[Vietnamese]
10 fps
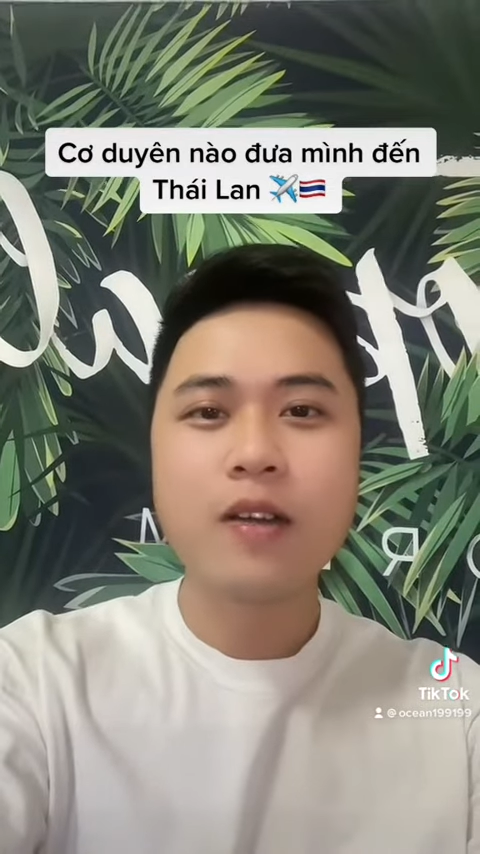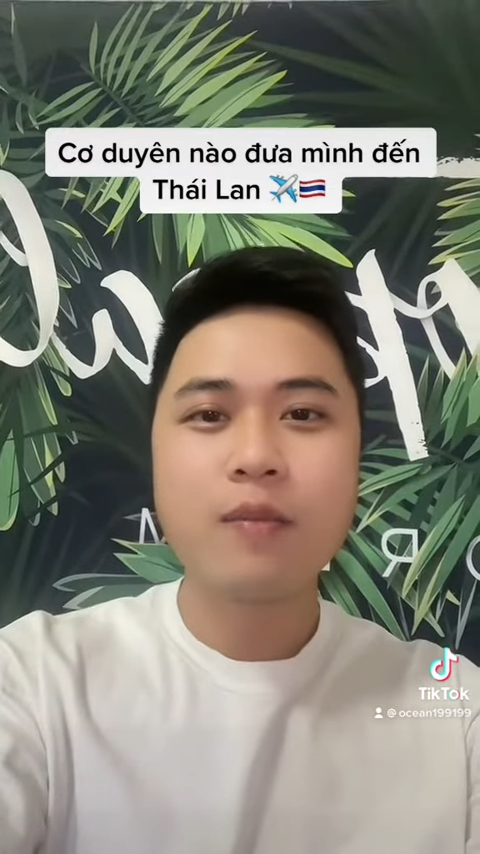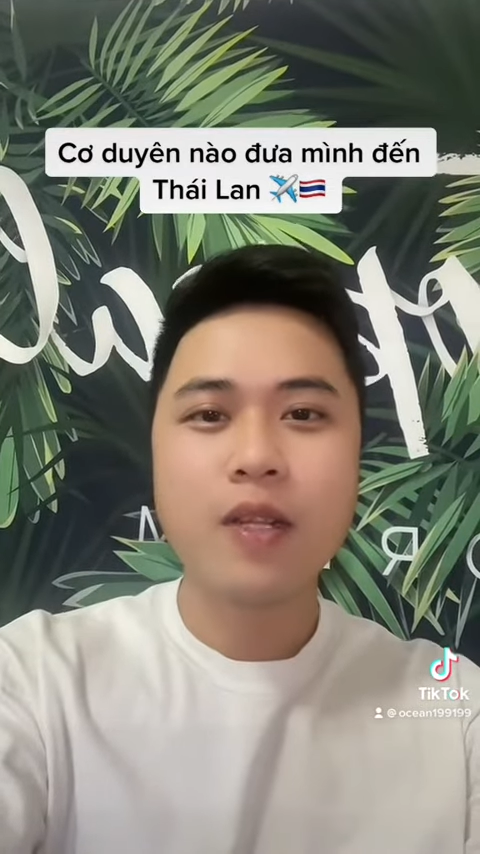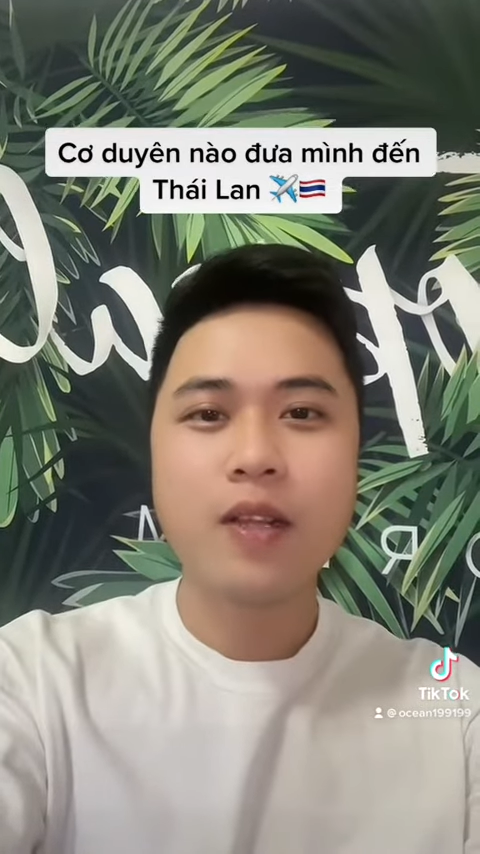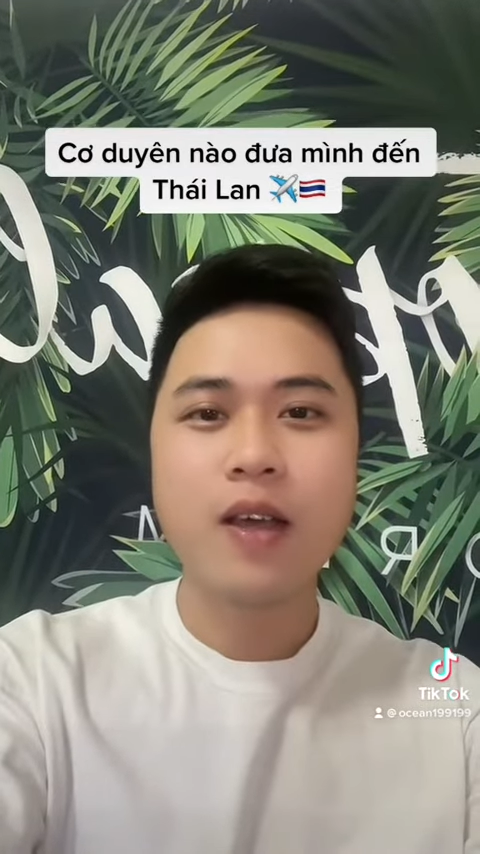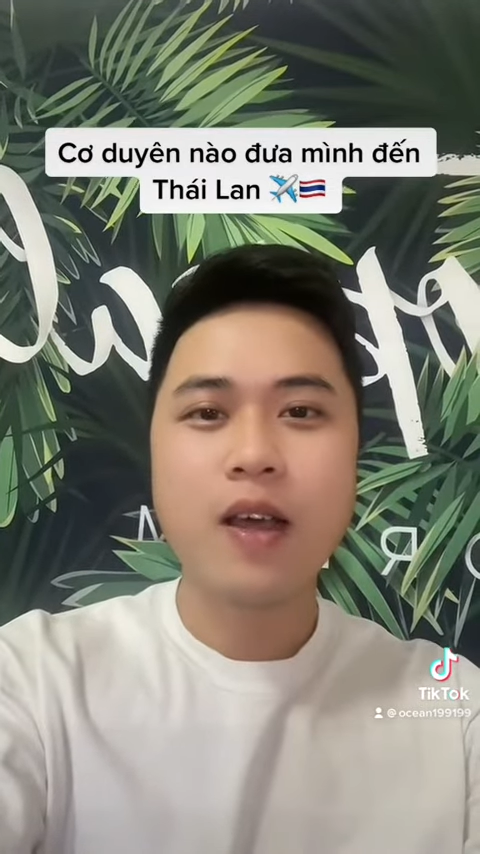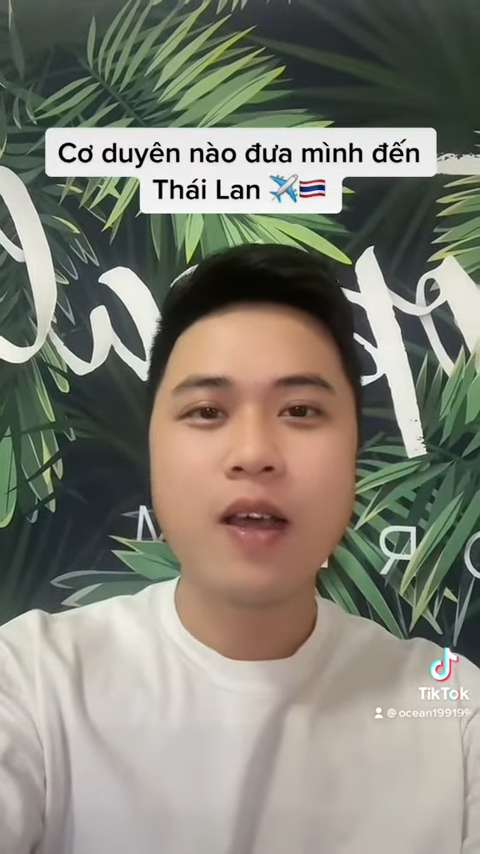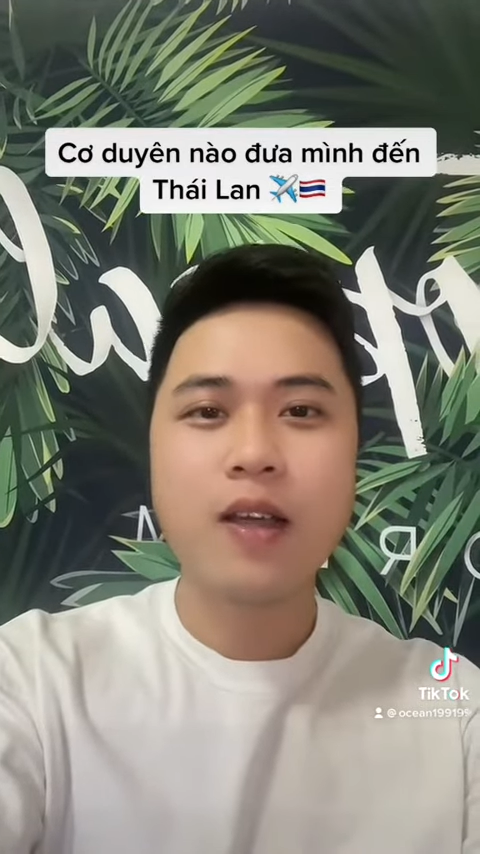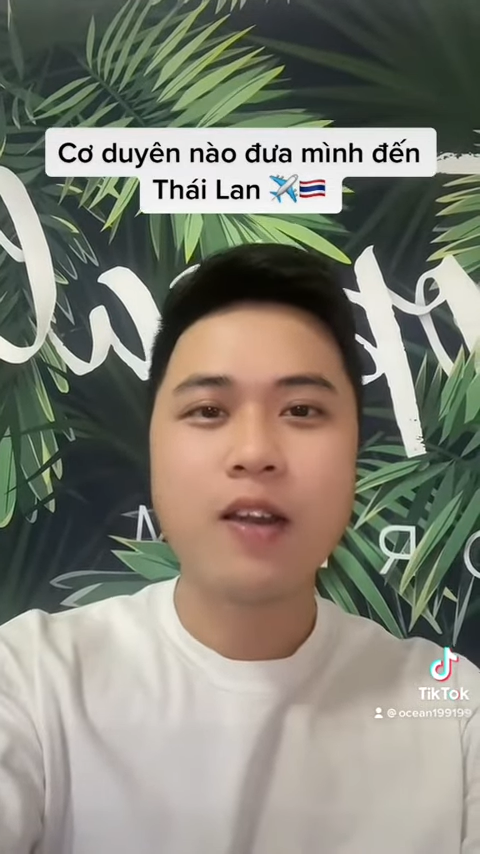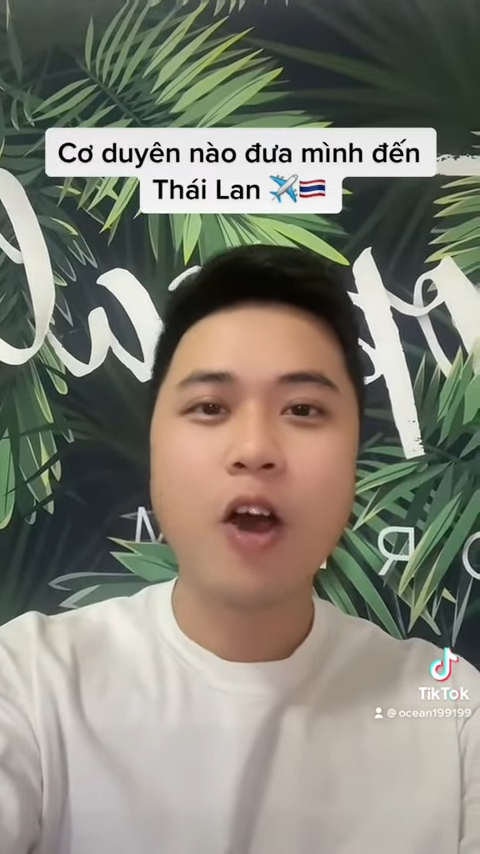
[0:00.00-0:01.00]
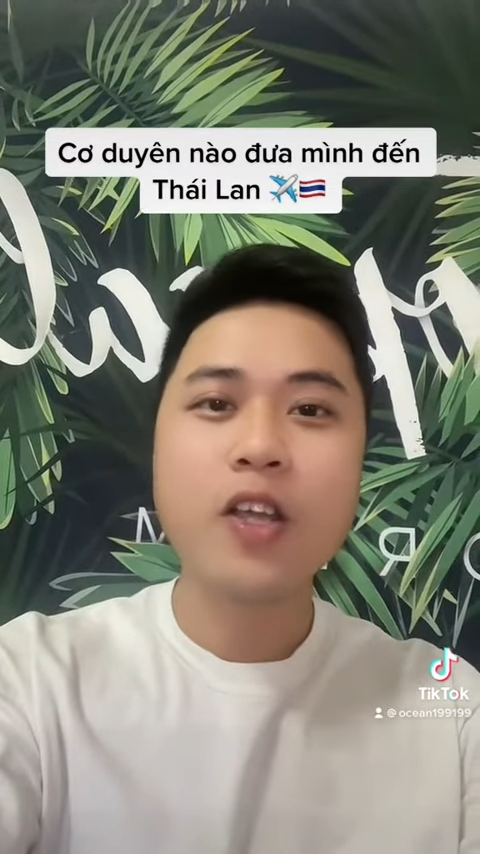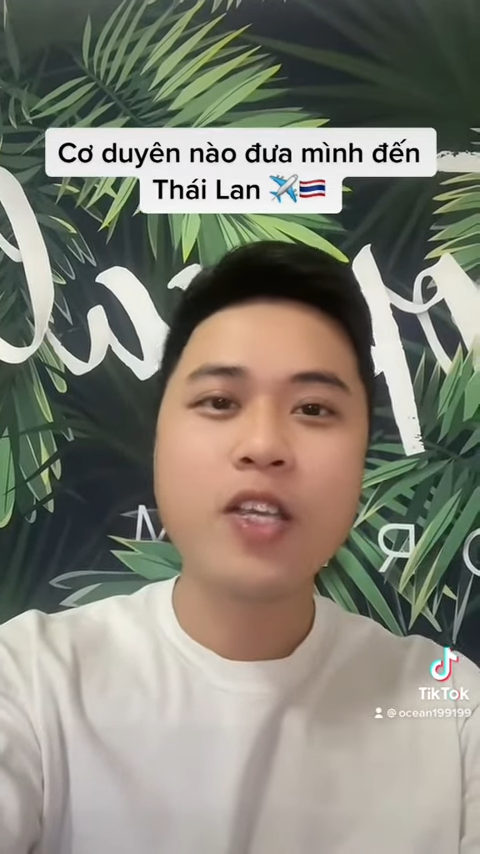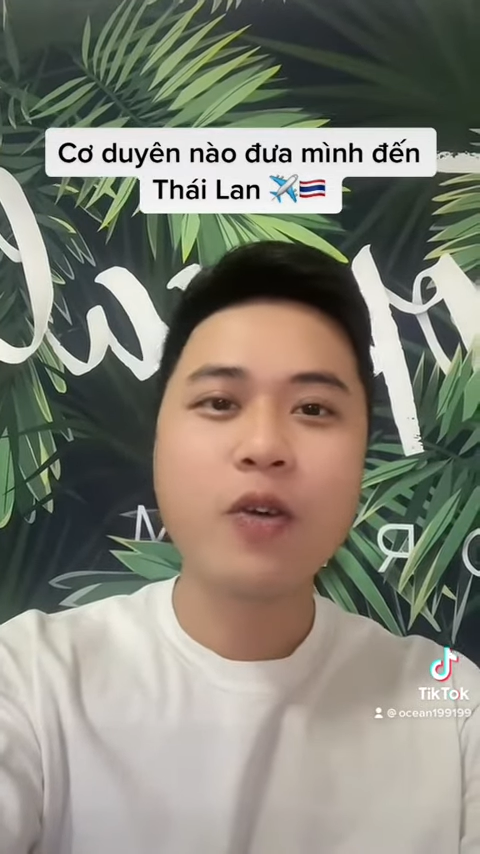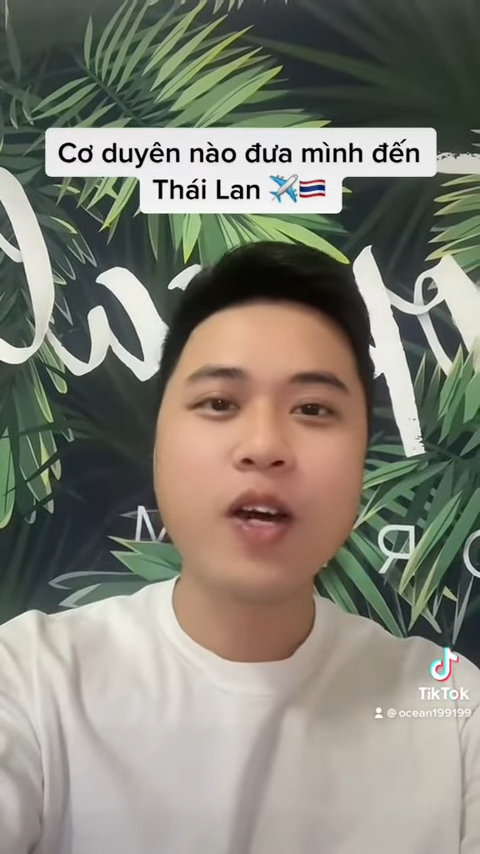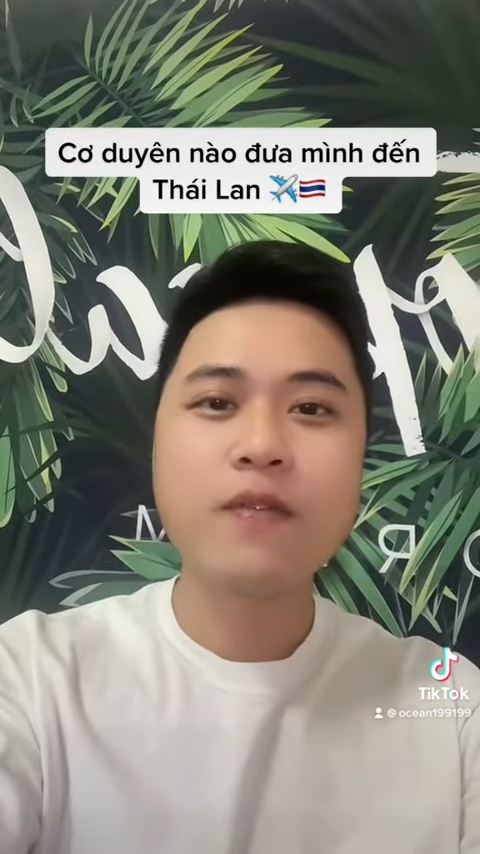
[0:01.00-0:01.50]
mình à, nói
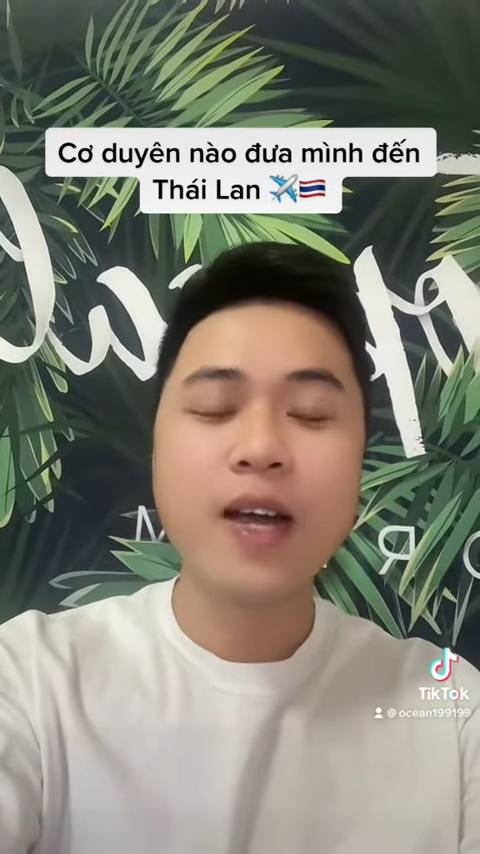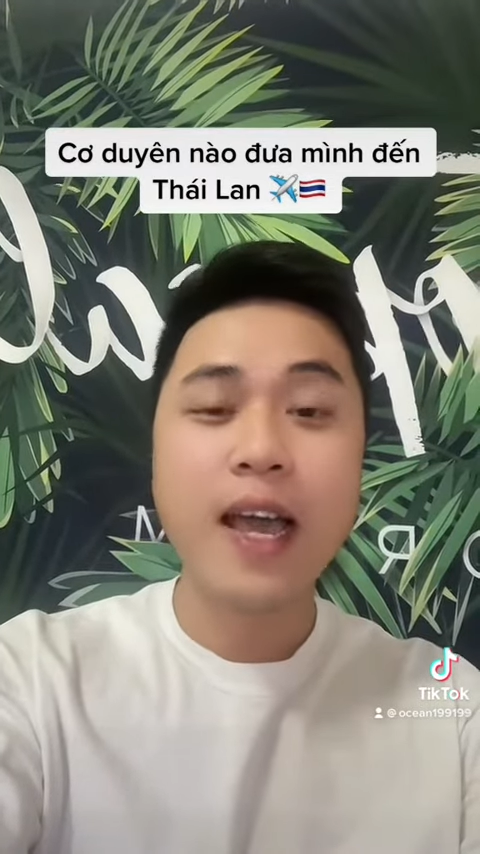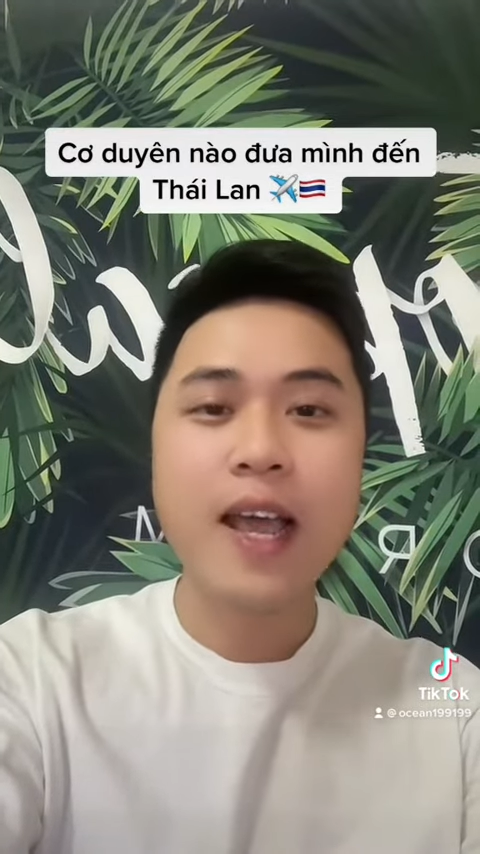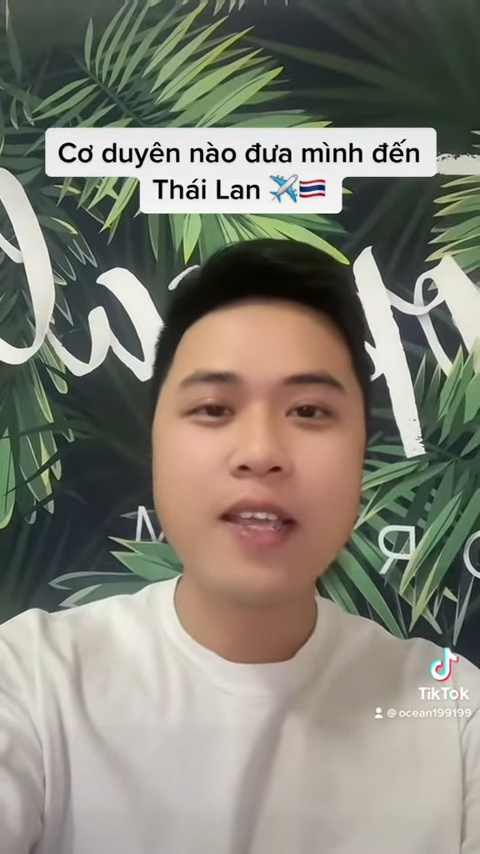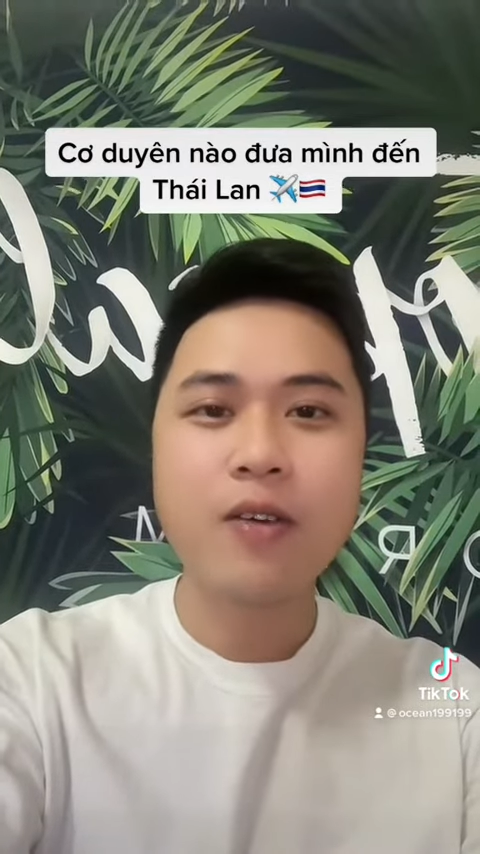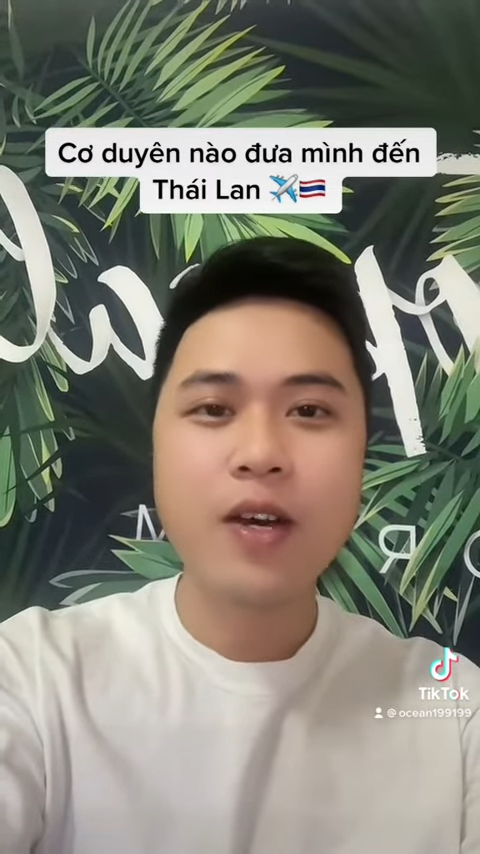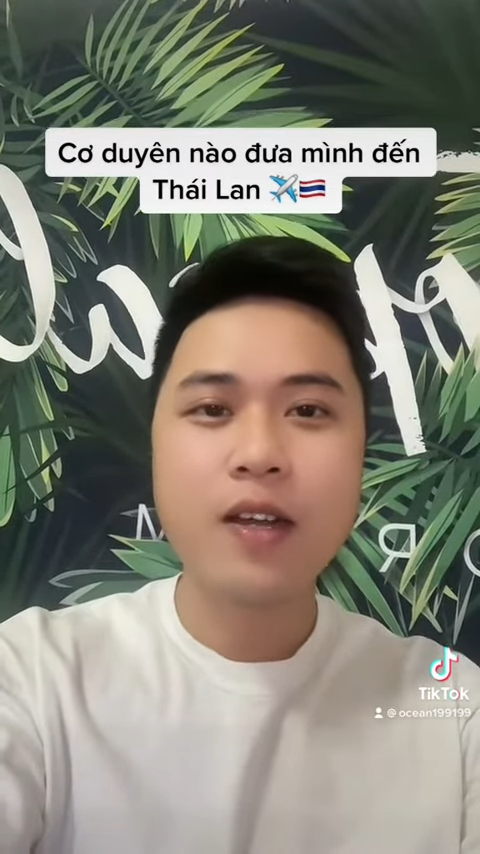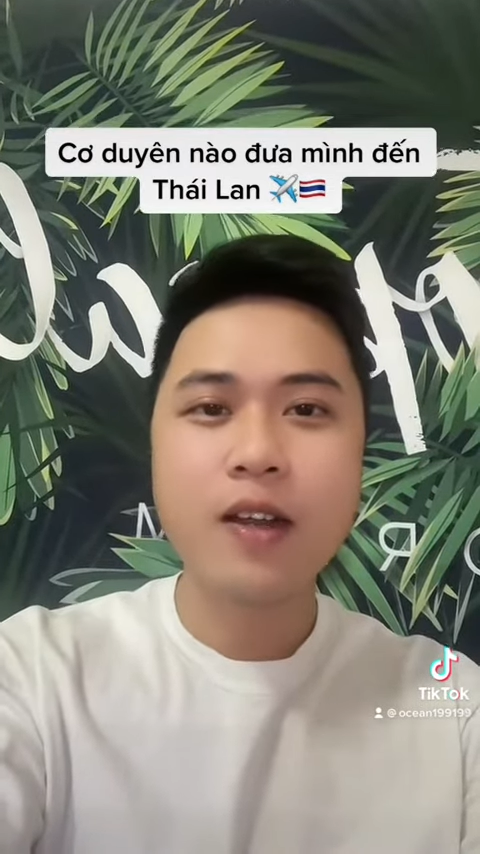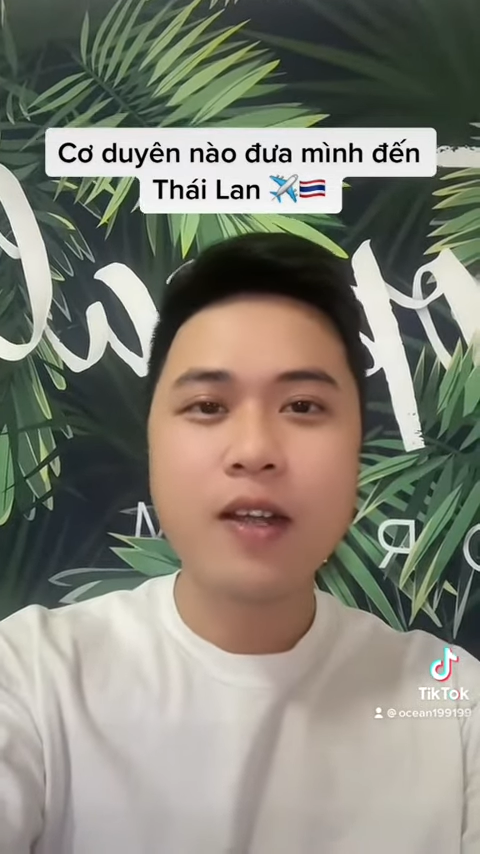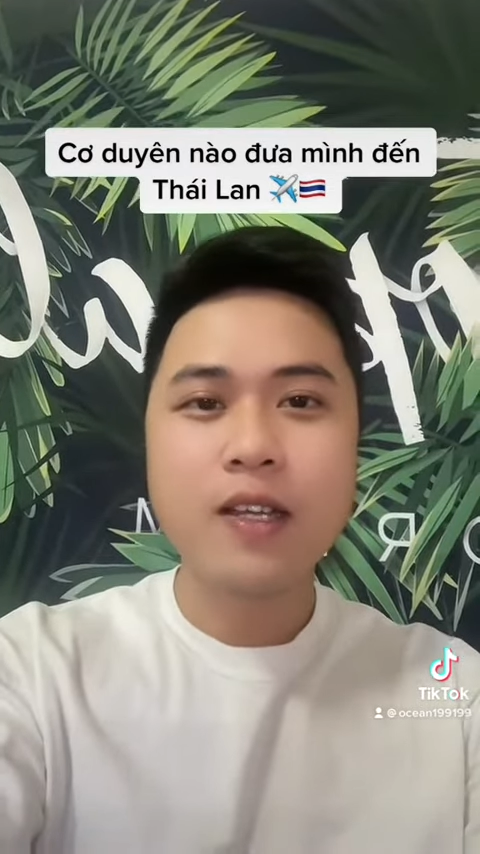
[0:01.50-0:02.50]
nhiều hơn và nghe nhiều hơn